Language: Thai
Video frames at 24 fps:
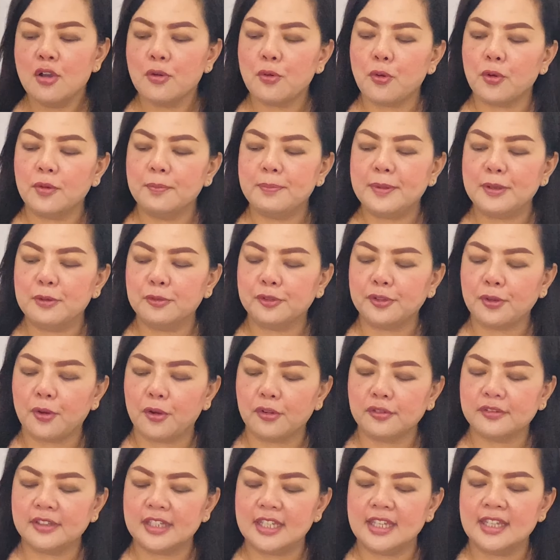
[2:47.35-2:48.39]
คนผิวสอง
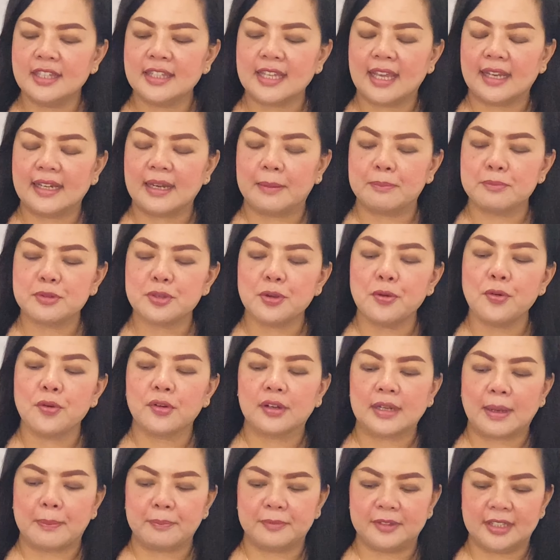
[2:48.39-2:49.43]
สีจะนำโชค
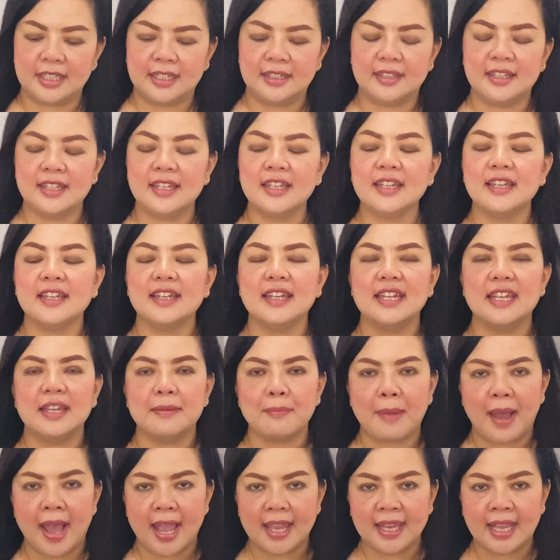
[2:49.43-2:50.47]
นำสิ่งที่ดี ๆ
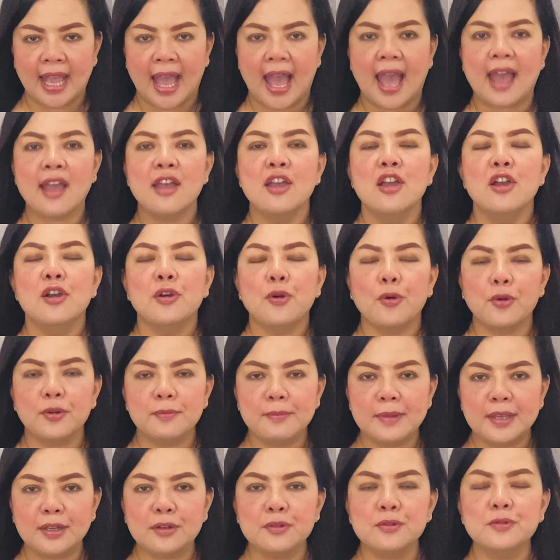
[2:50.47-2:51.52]
มาให้ค่ะคน
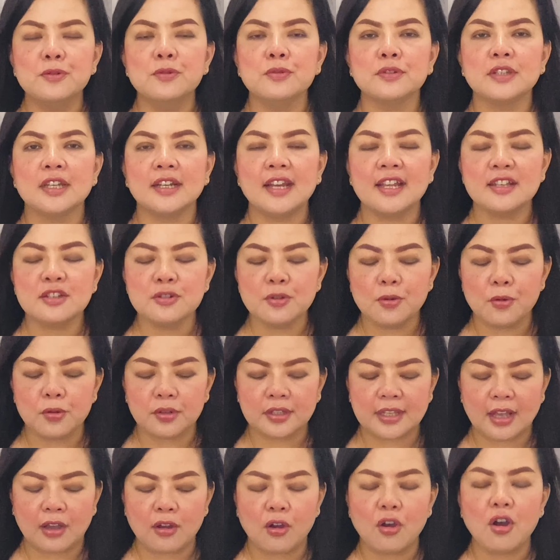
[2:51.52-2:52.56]
มีคู่จะได้โชค
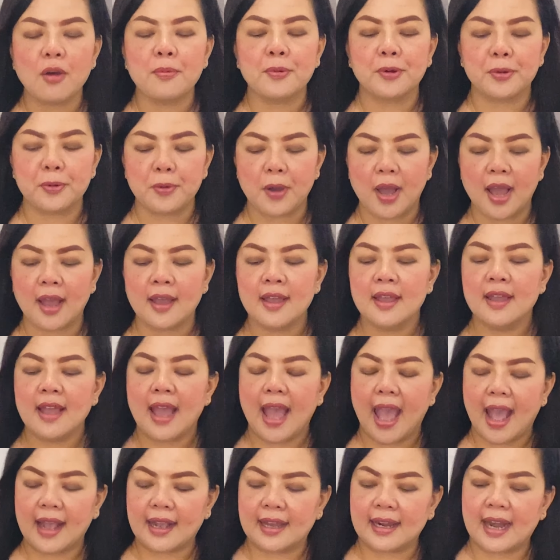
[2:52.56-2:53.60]
จากครอบครัว
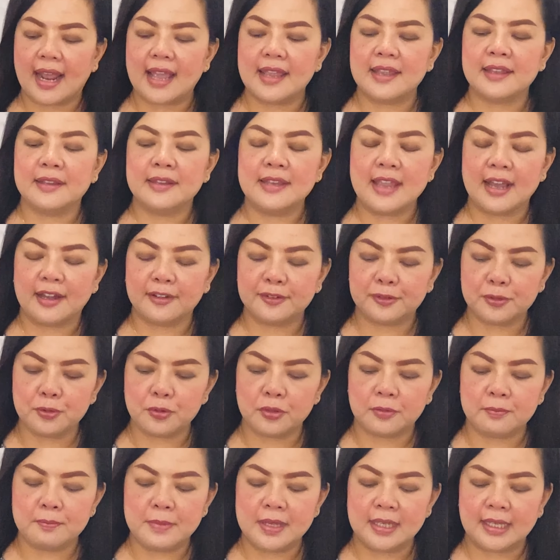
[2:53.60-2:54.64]
หากใครยังโส
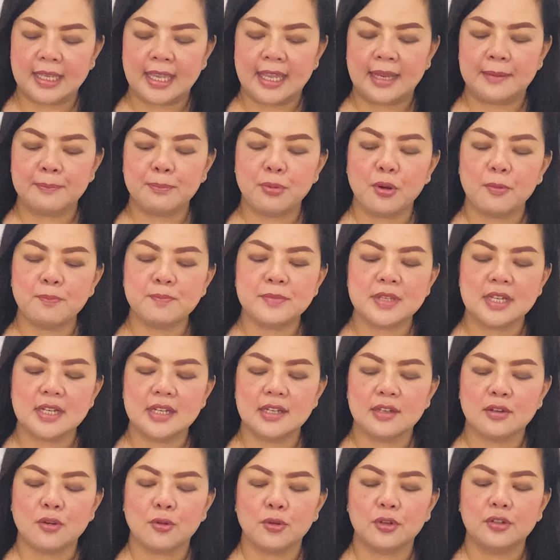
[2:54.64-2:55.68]
ดมีเกณฑ์พบเจอ
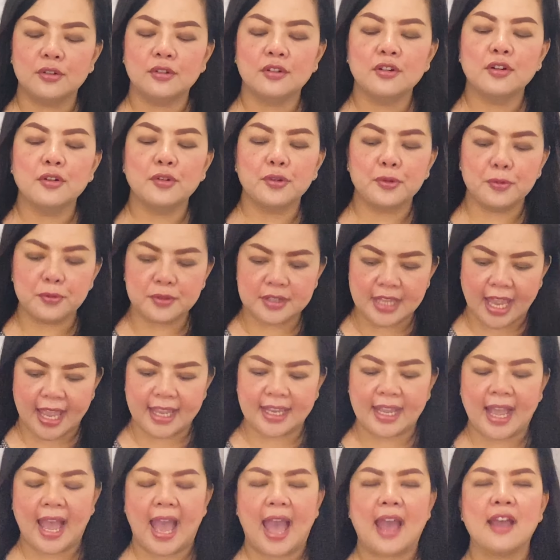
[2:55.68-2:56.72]
คนรู้ใจ
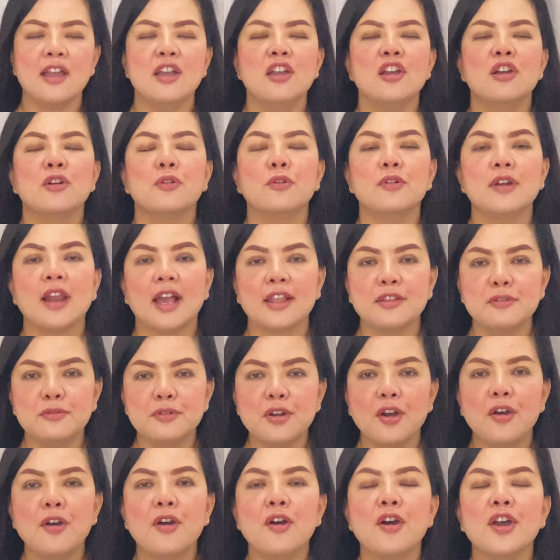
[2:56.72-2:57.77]
ค่ะ คนอายุ
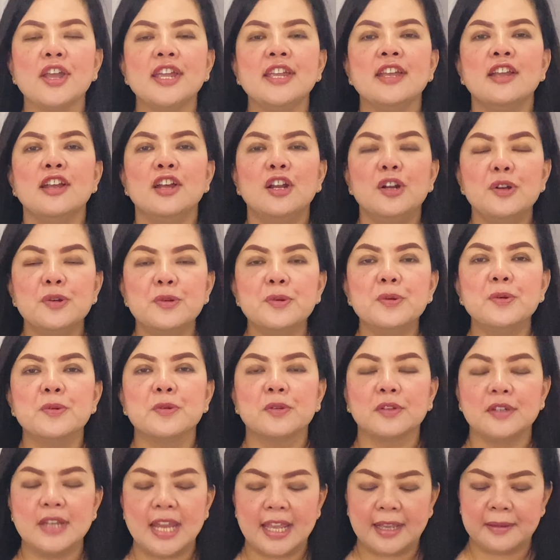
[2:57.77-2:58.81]
น้อย ลูก
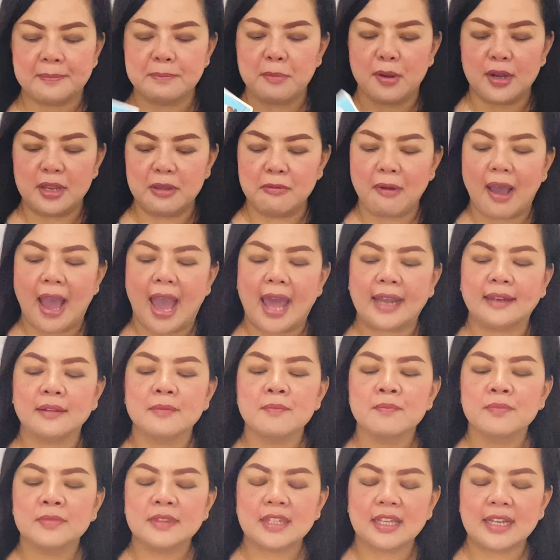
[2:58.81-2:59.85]
เด็กบริวาร
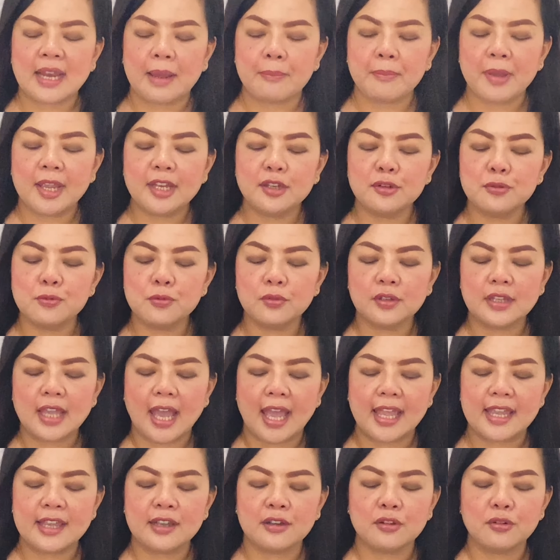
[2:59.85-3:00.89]
จะทำให้ทุกข์ใจ
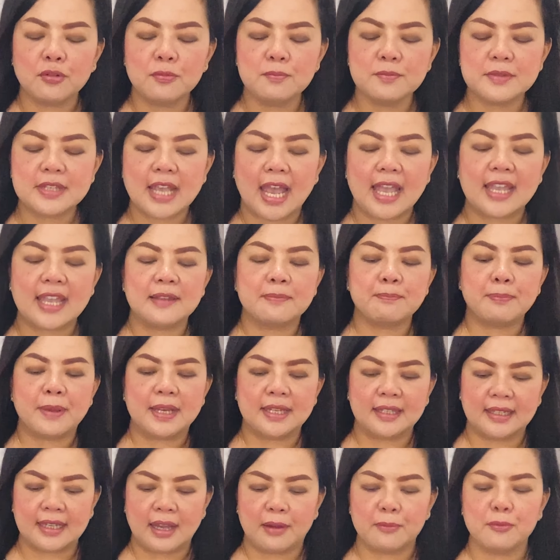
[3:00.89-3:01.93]
กลุ้มใจเป็น
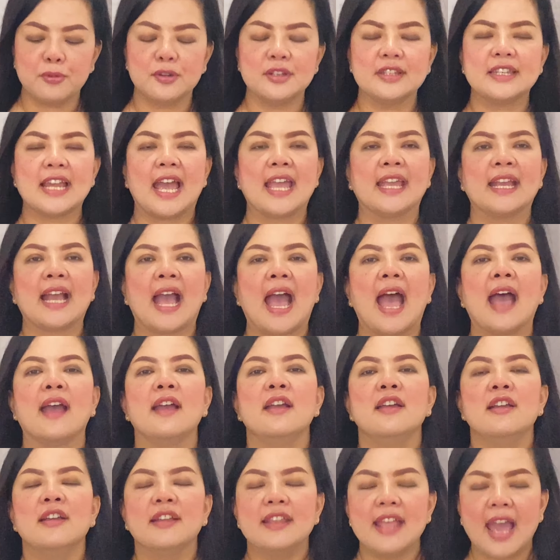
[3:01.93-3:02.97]
กังวลใจค่ะ
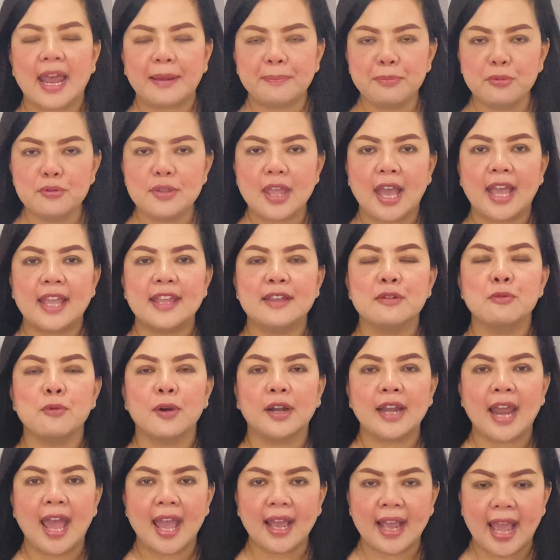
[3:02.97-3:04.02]
ญาติผู้ใหญ่หัว
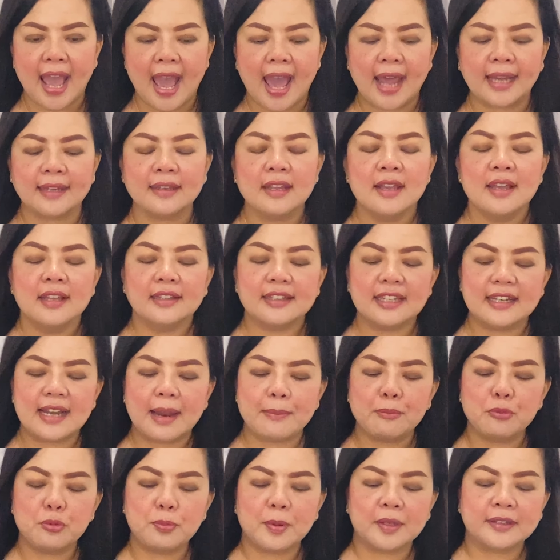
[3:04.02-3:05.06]
หน้างาน จะ
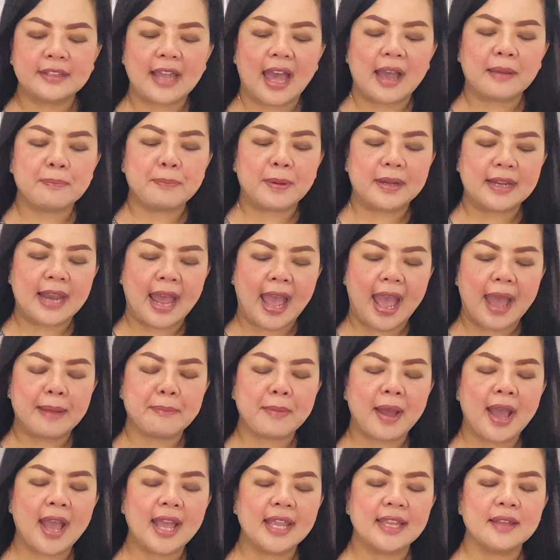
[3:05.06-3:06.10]
นำอุปสรรคปัญหา
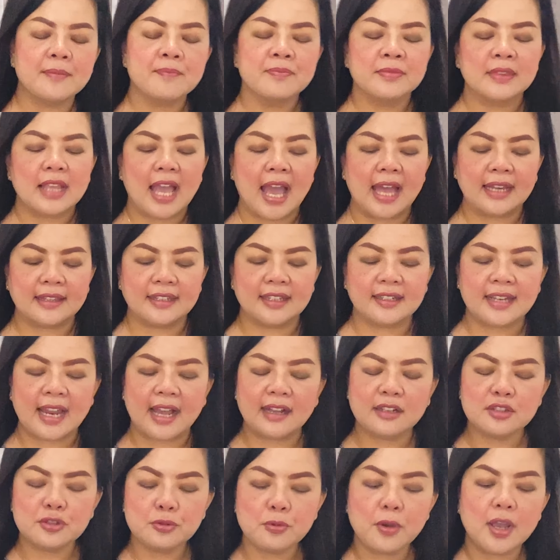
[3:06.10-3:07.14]
มาให้อาจจะทั้ง
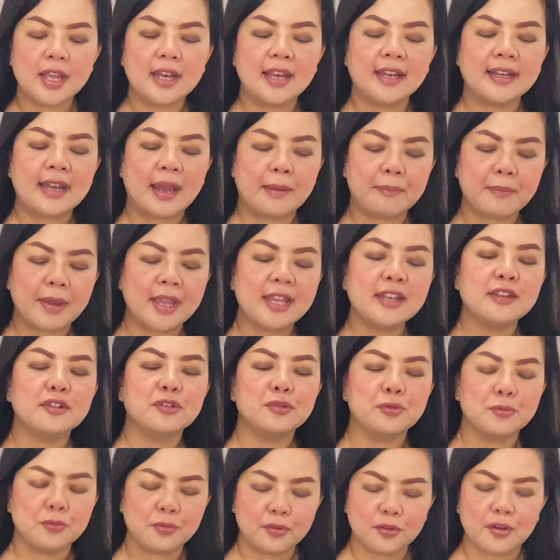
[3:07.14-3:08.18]
ช่วยและทำให้
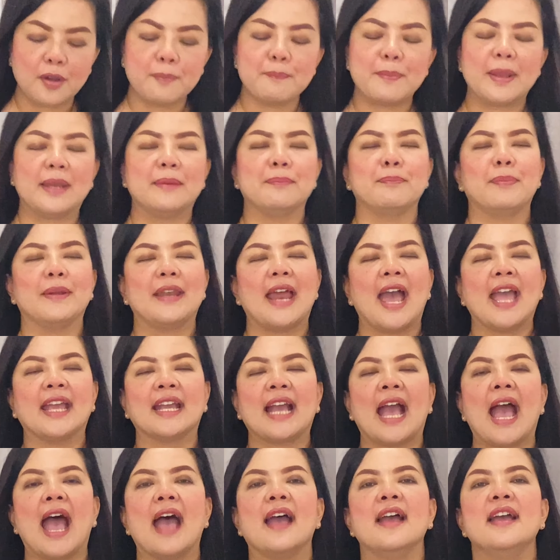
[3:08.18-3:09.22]
ทุกข์ก็เป็นไปได้
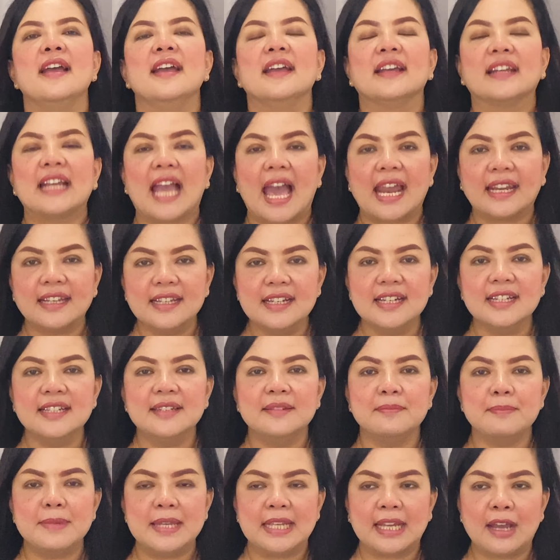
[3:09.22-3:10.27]
ค่ะ การเงิน
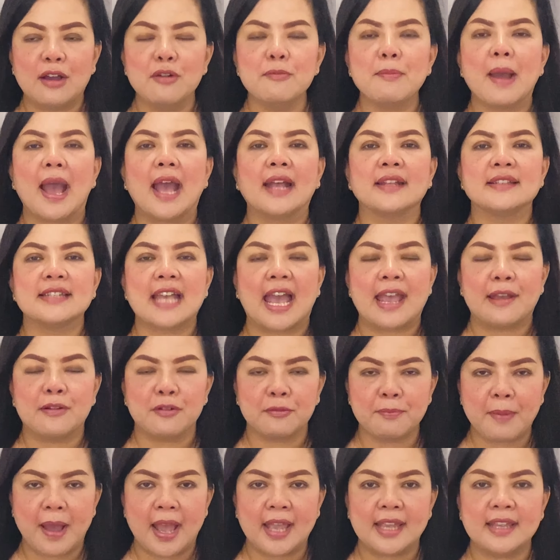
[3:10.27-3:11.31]
มีเข้ามาจ่ายออก
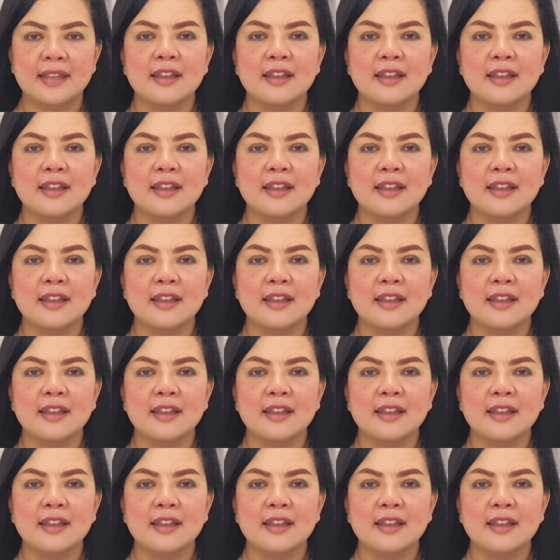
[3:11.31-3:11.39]
ไป